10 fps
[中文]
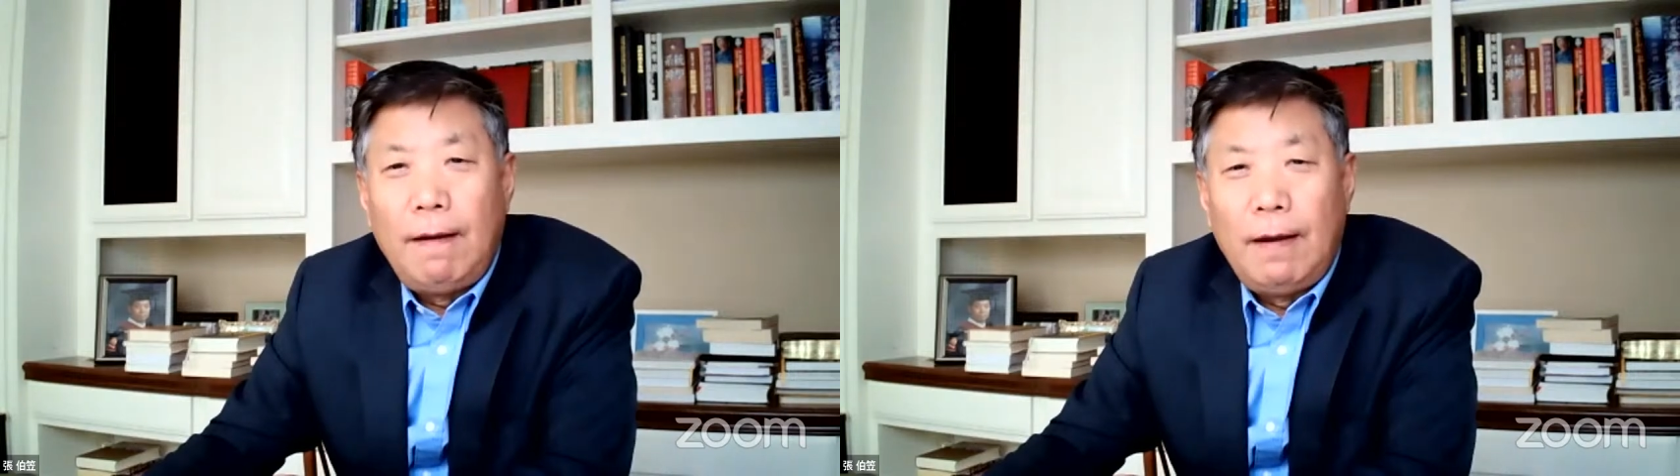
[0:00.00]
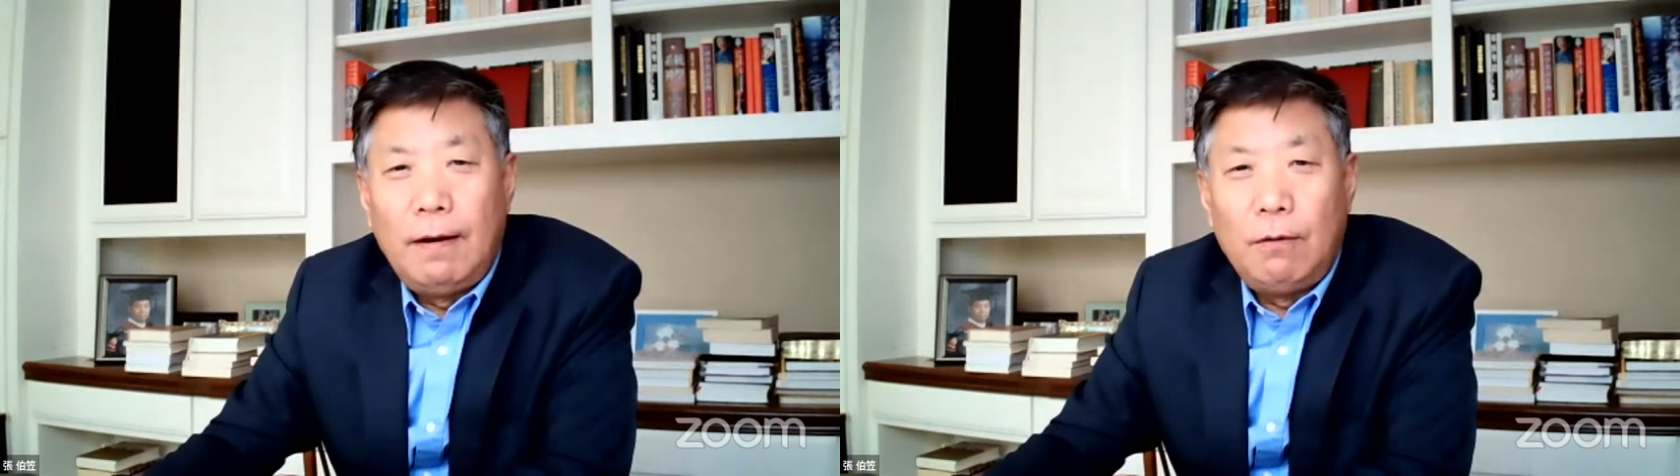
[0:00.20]

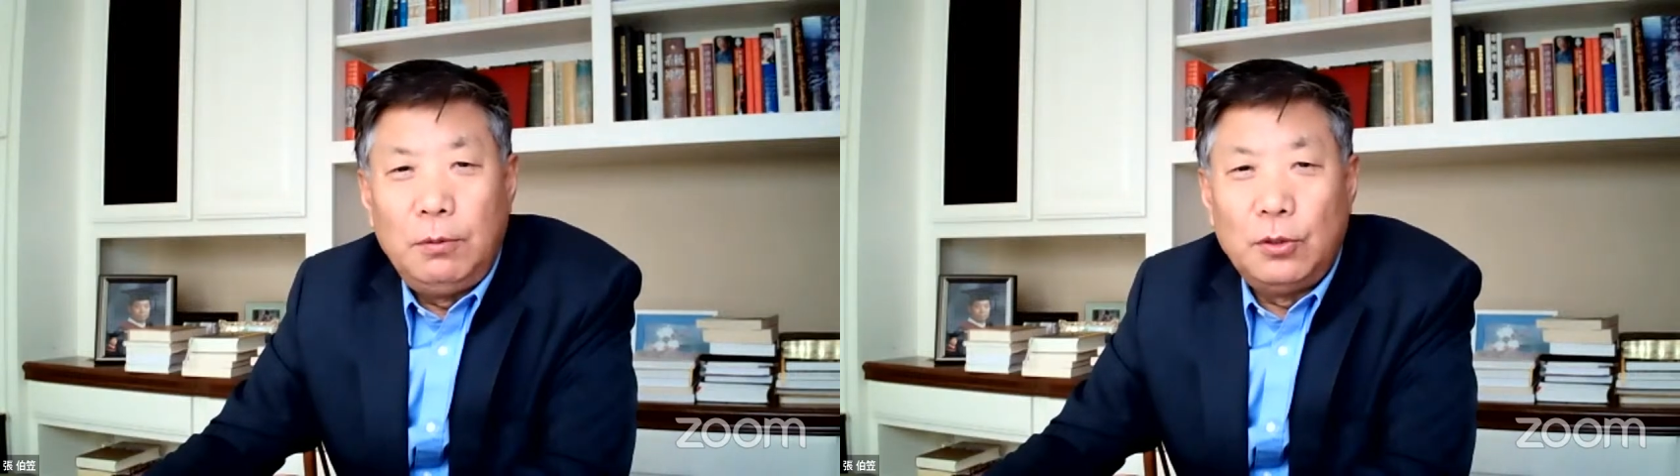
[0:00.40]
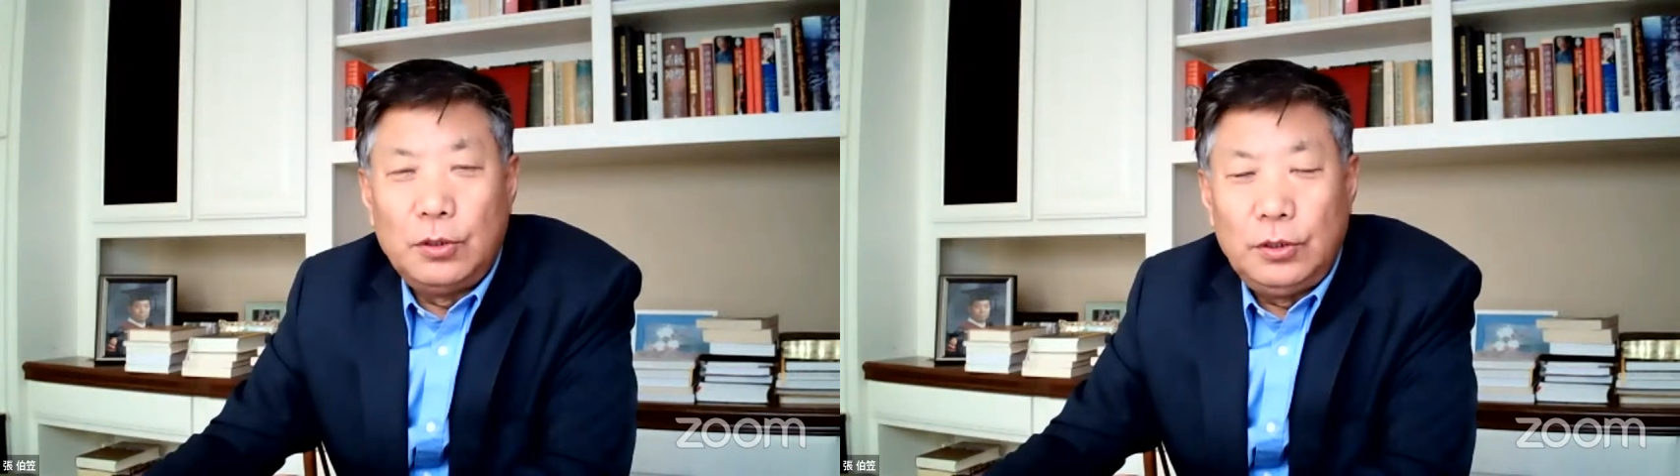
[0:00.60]
啊，我
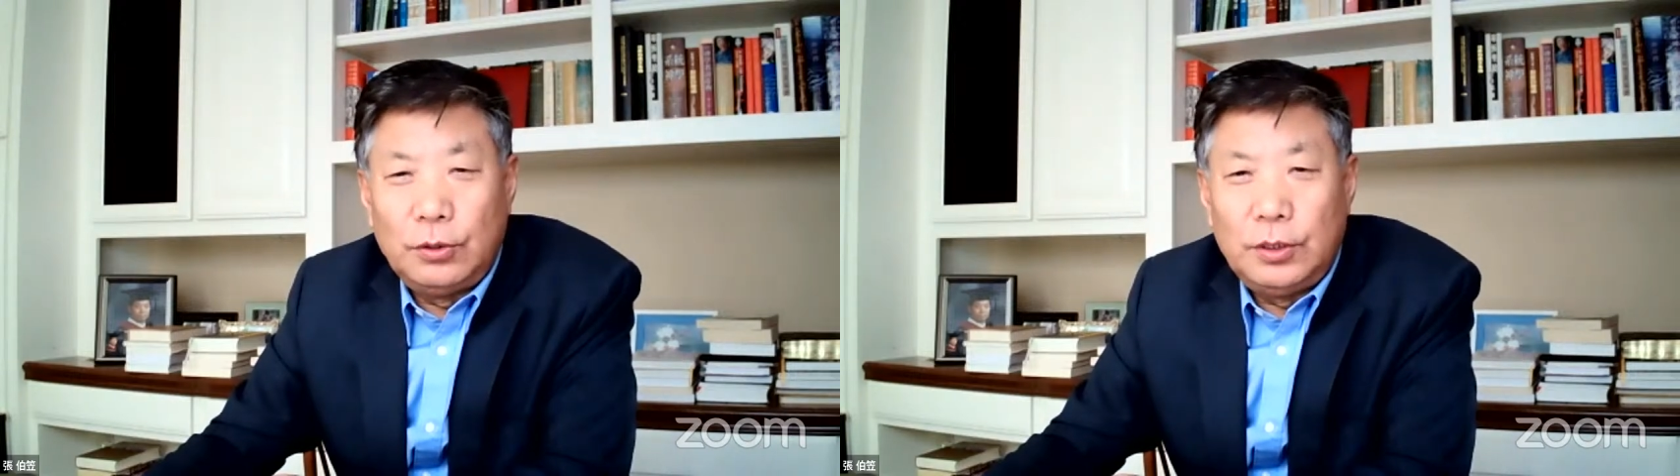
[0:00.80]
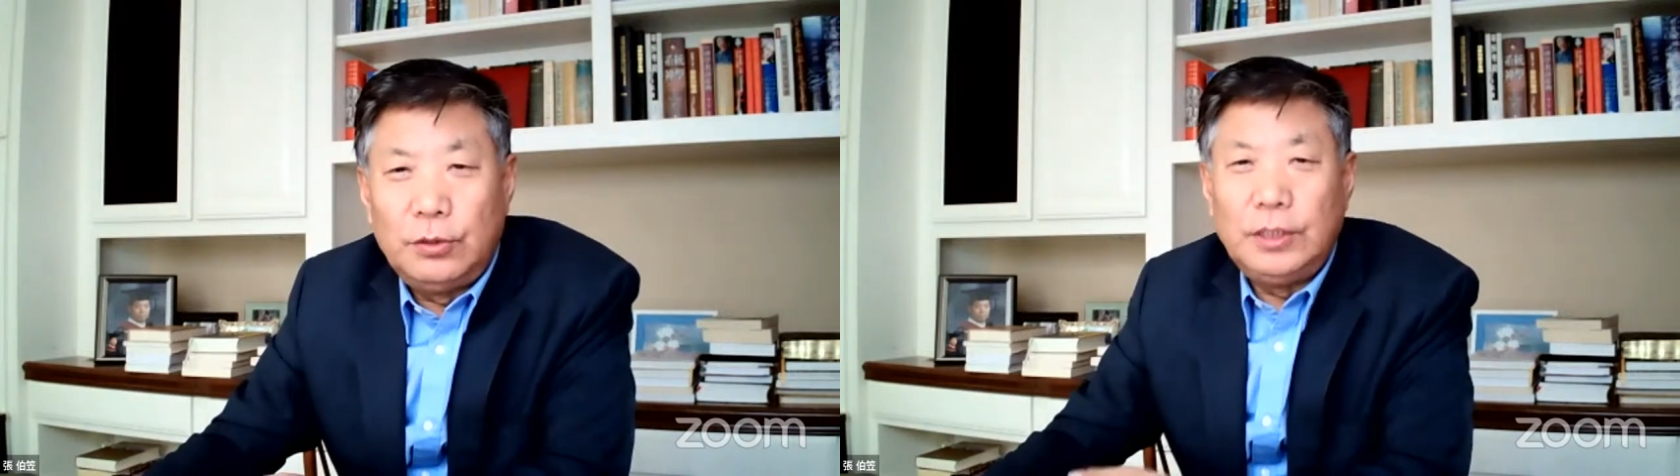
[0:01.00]
们有时候
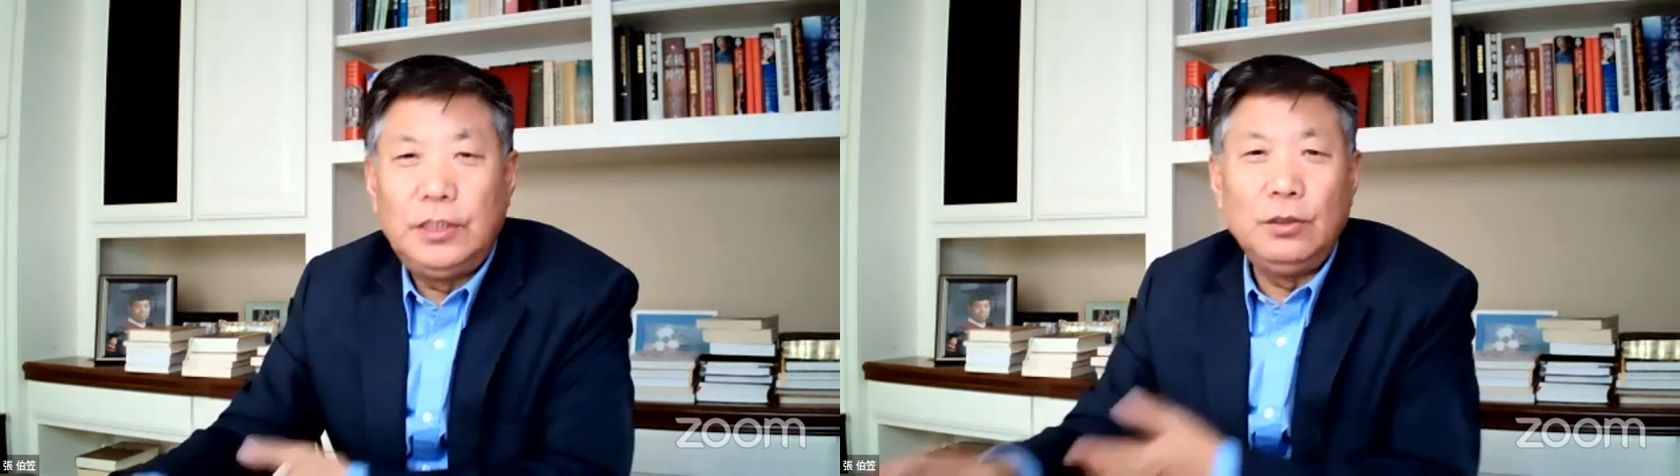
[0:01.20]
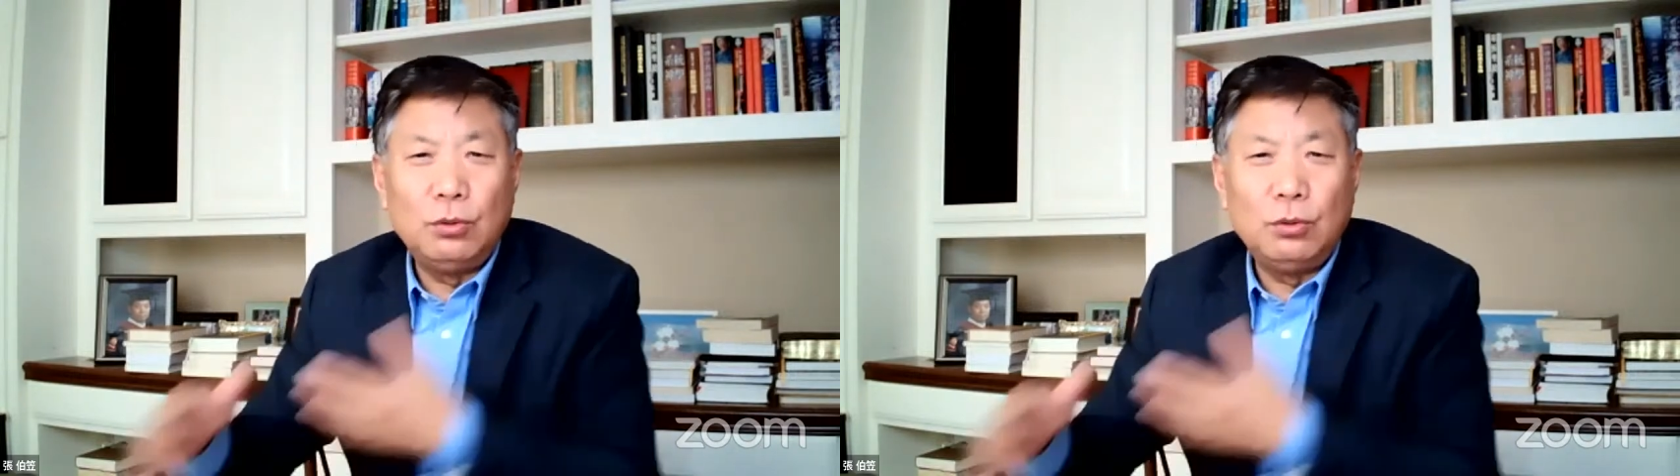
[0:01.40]
有人说基